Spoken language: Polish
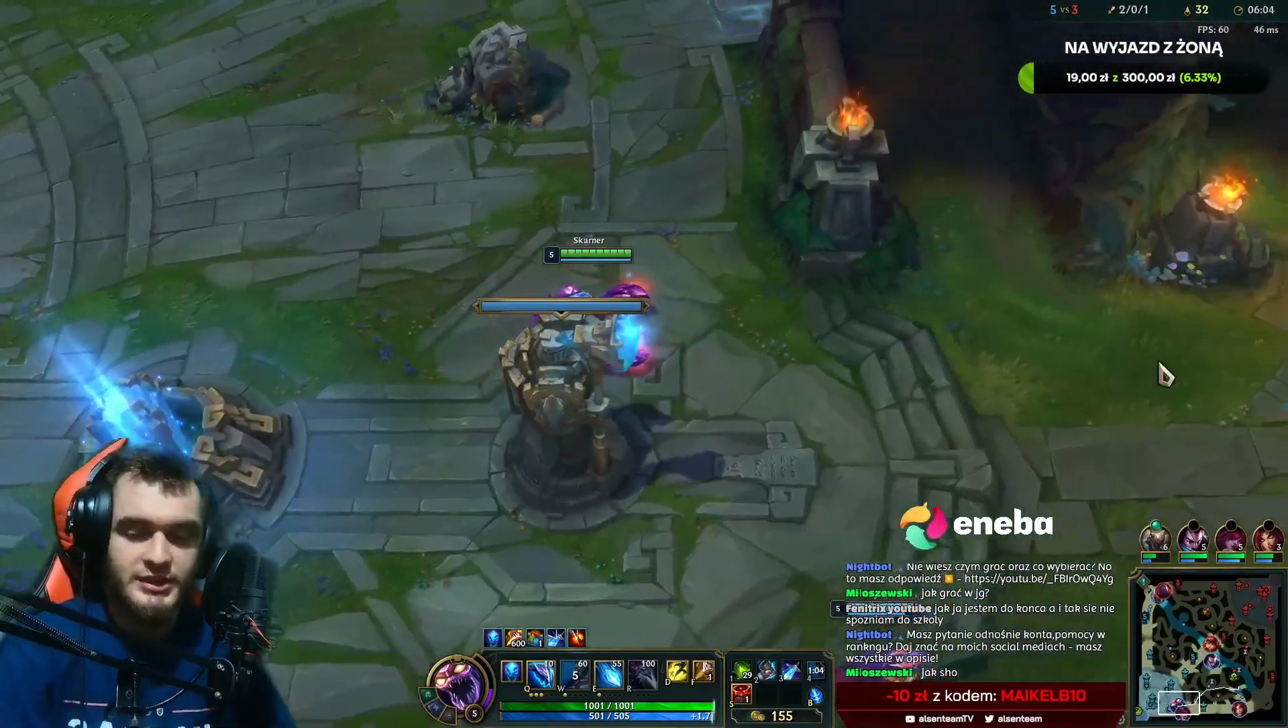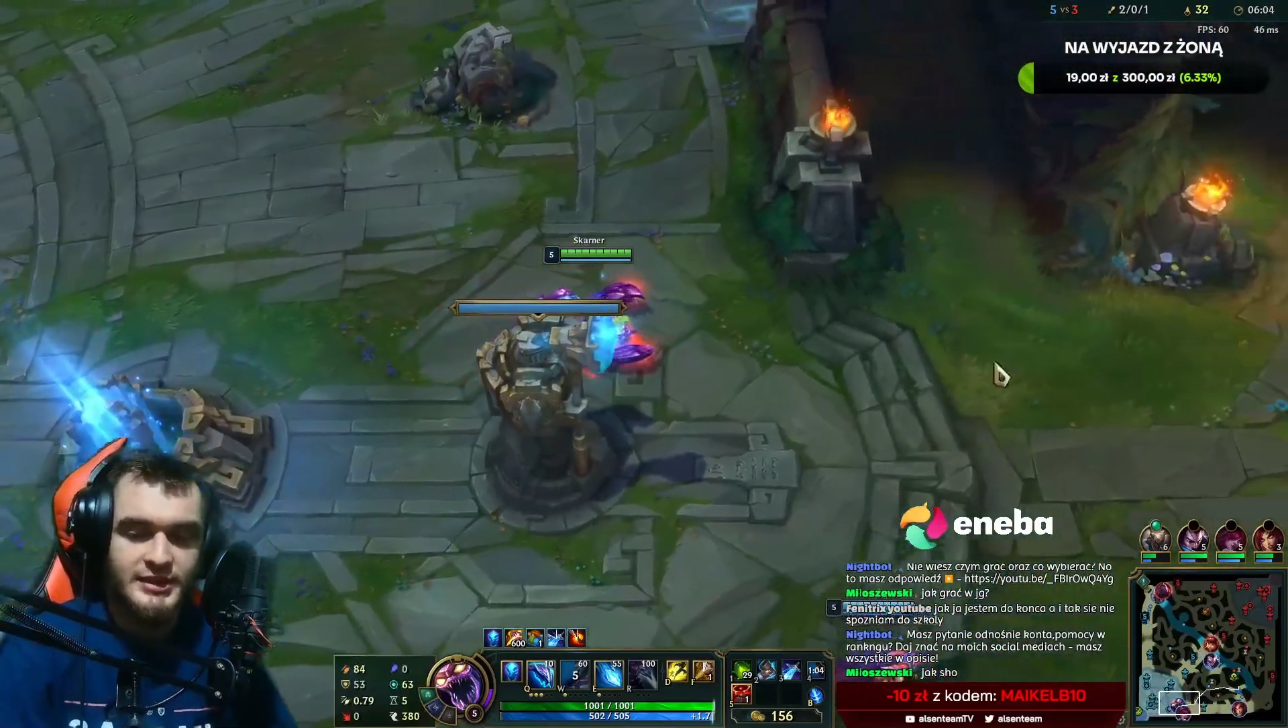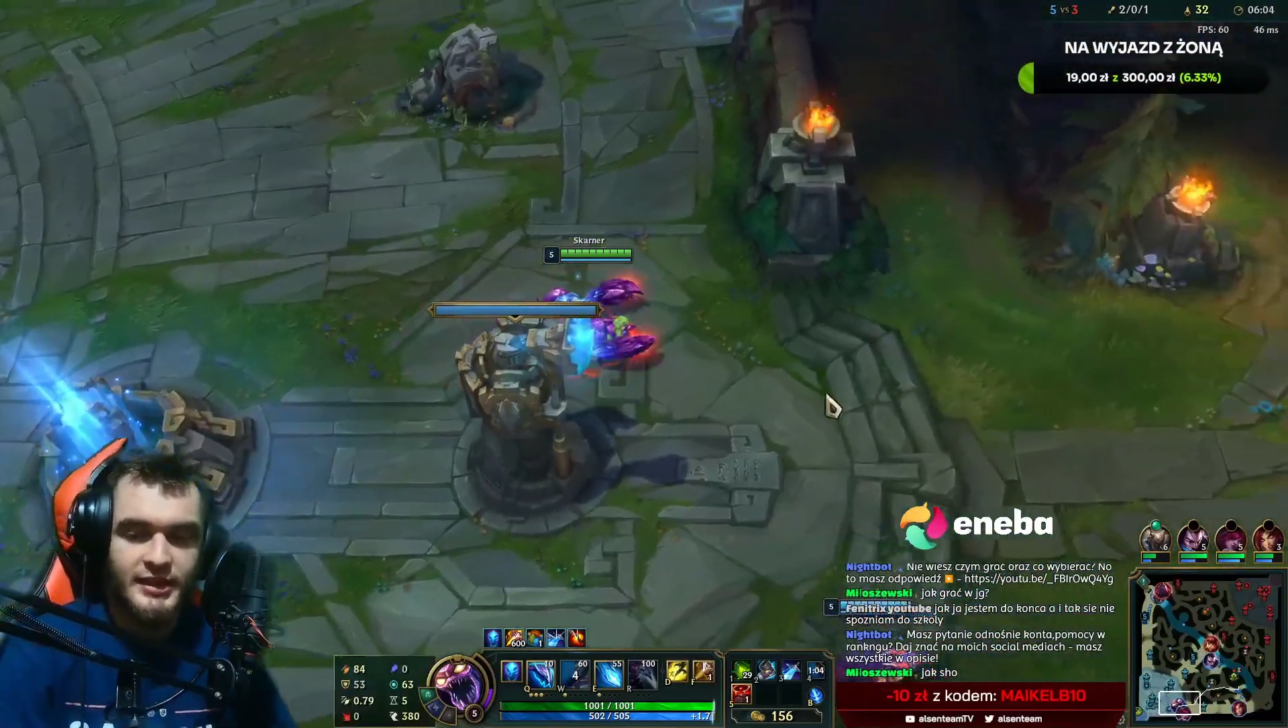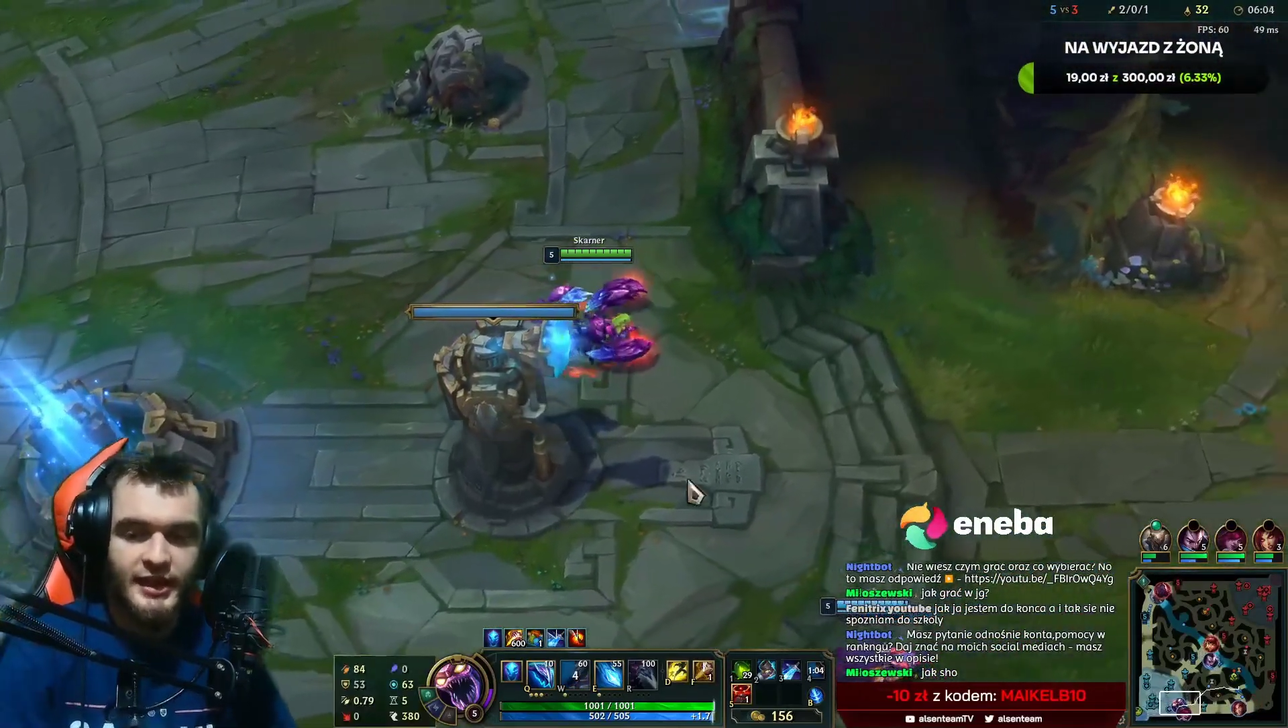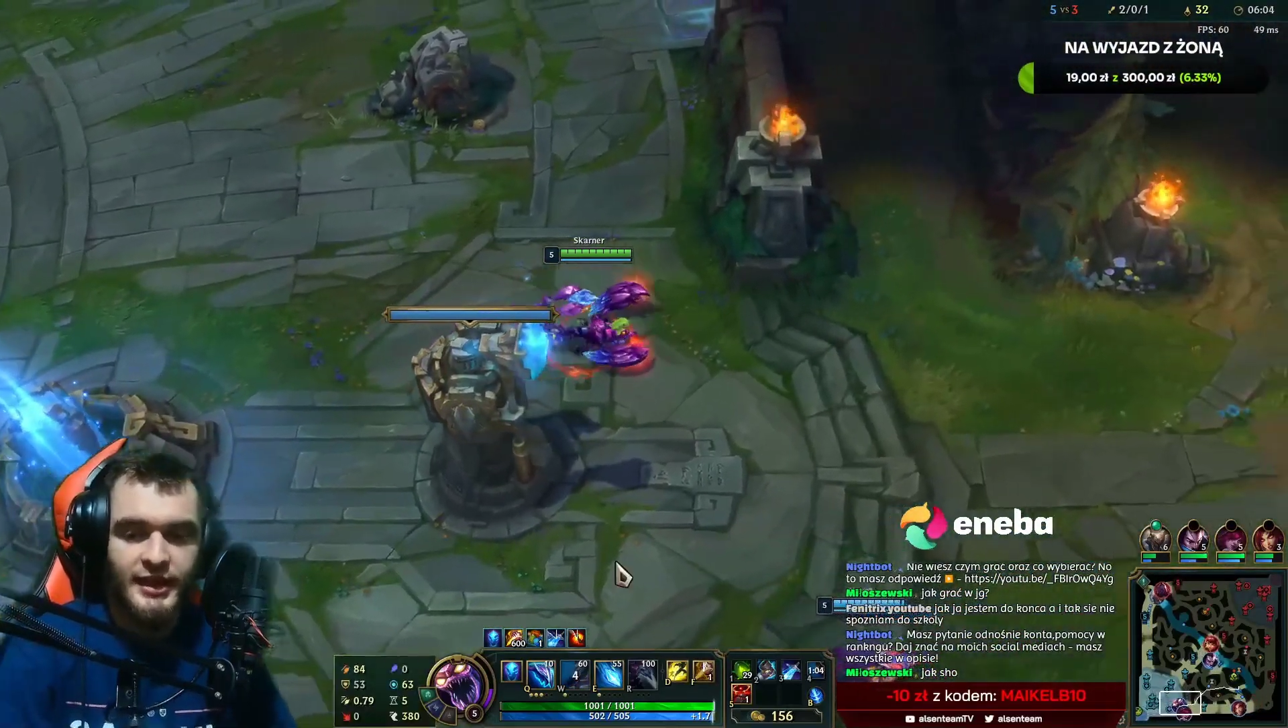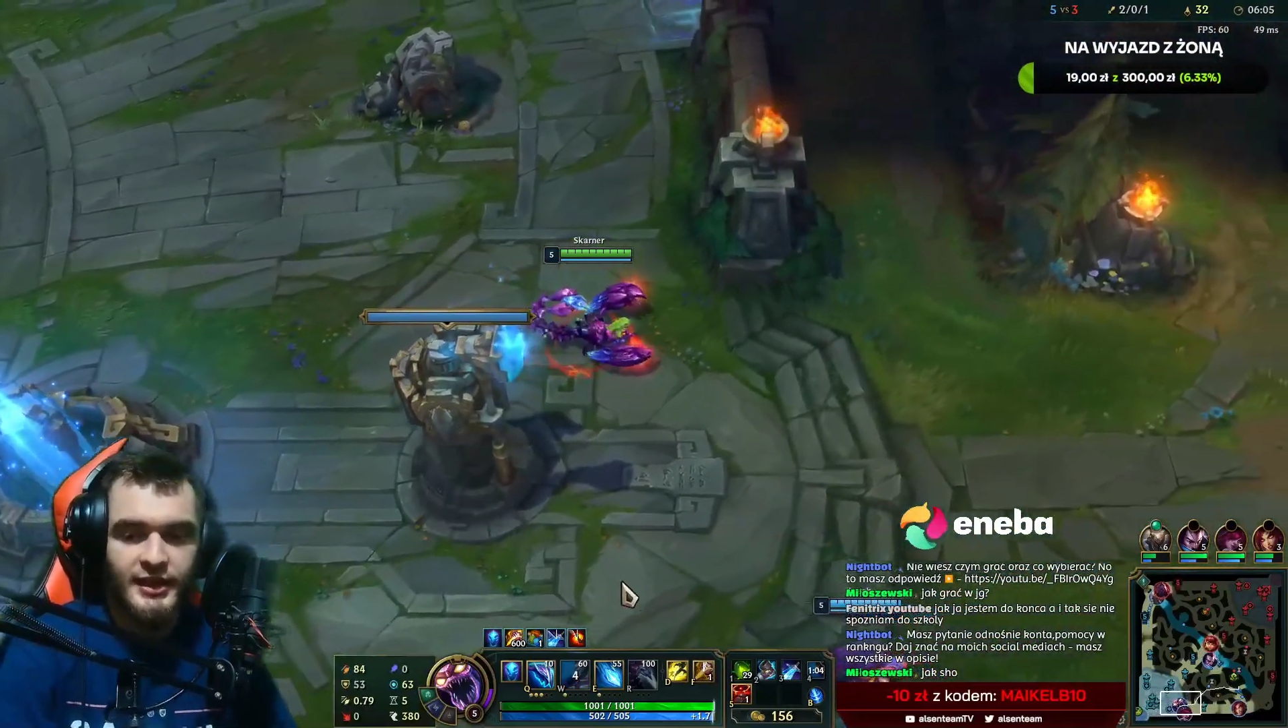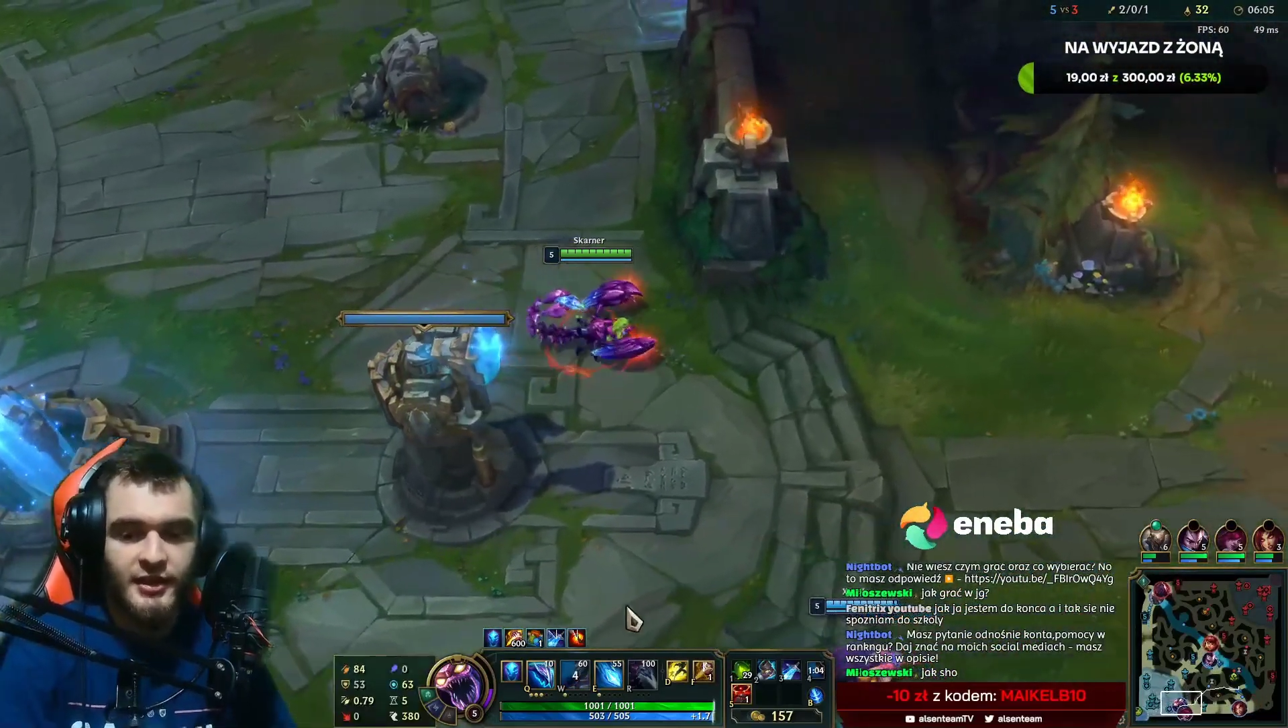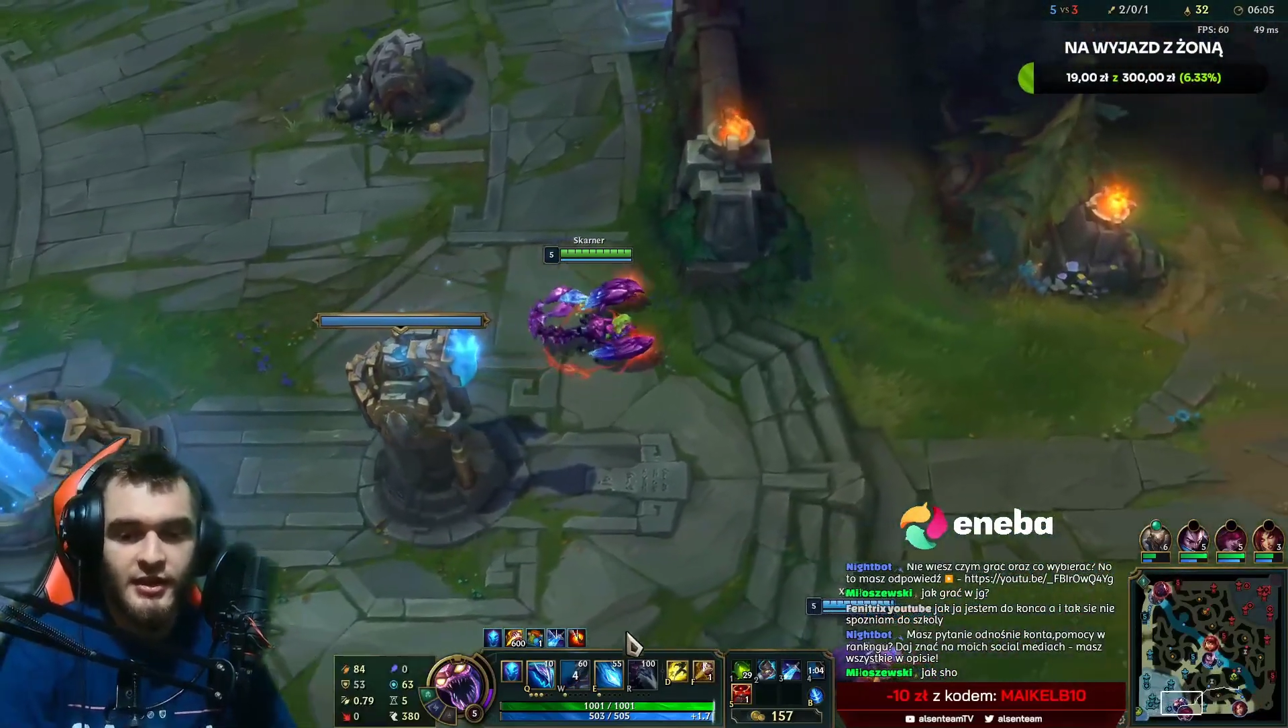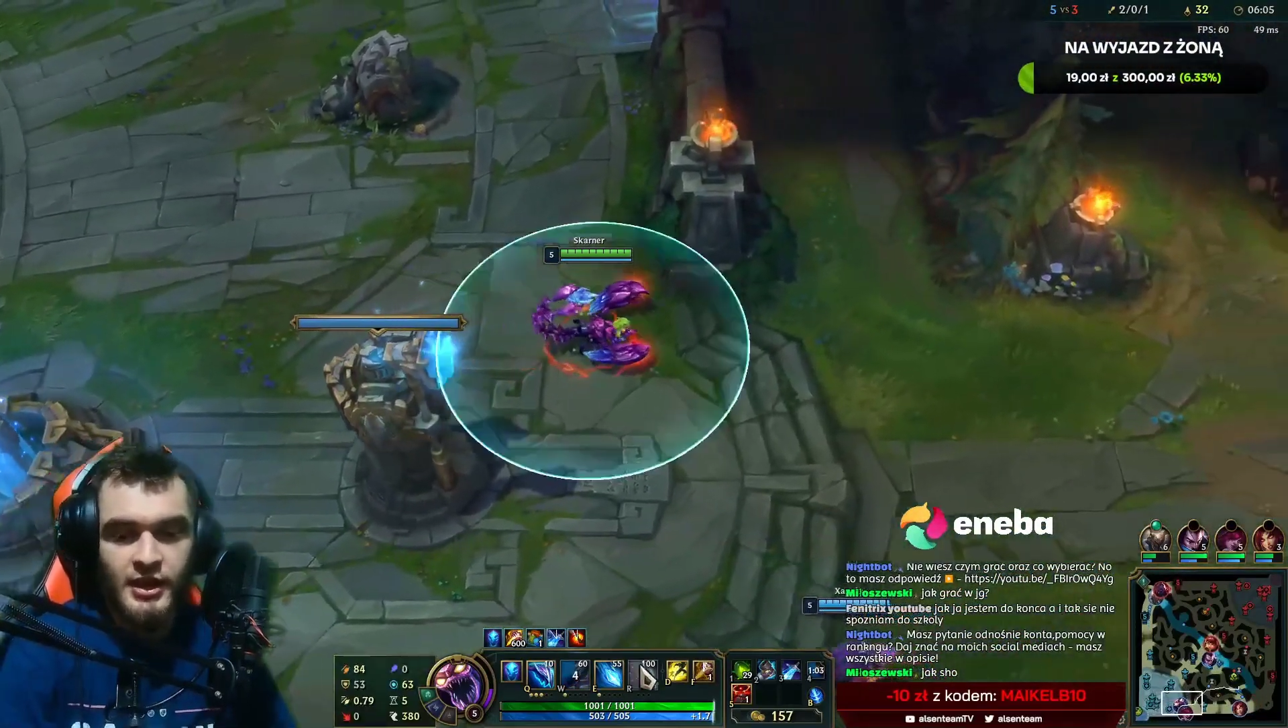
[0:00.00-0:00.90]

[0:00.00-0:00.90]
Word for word: CDR-a